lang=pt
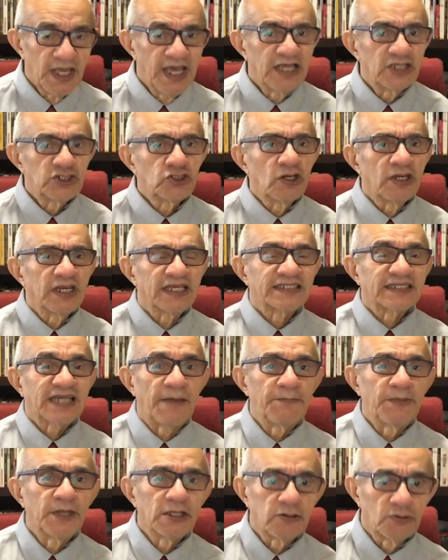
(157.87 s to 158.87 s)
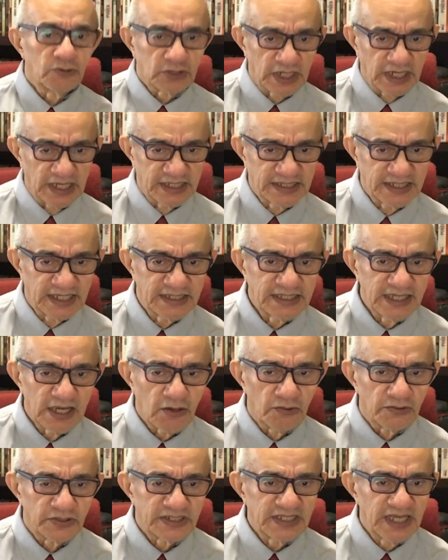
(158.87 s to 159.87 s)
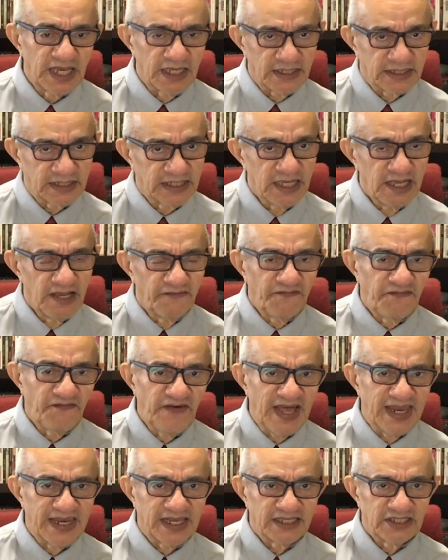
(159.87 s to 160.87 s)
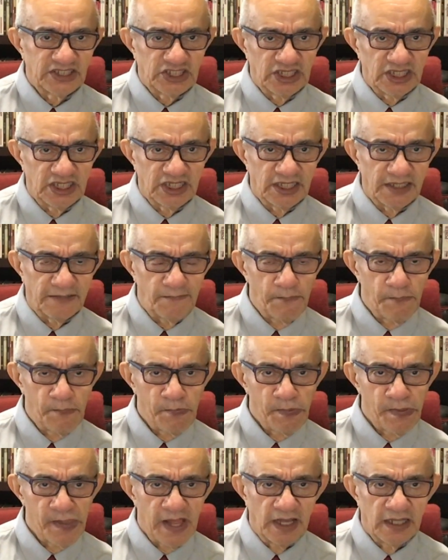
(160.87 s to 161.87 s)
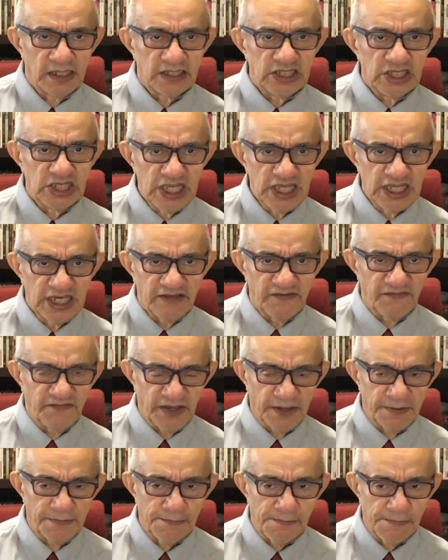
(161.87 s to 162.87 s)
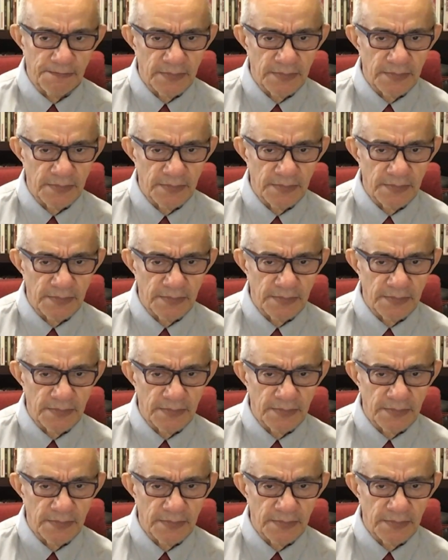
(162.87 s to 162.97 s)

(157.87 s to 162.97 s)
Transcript: em Jonas capítulo 3, versículo 6, fala de Nínive